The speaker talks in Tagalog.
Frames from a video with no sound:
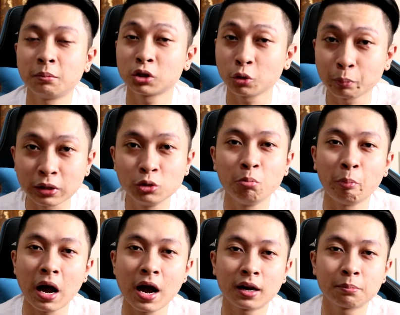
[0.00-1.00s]
matupad yung
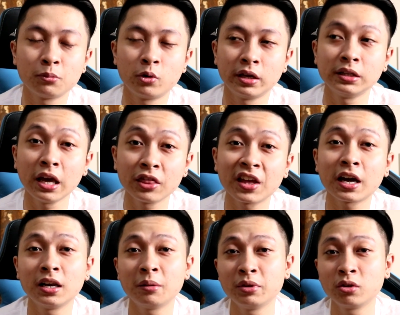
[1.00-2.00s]
pangarap mo and
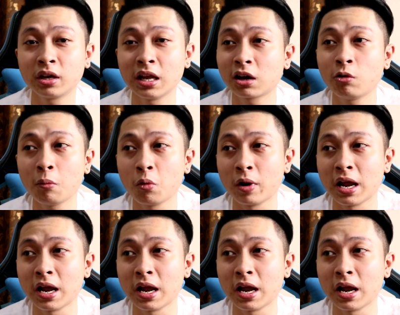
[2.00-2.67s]
ethical naman yung ginagawa mo,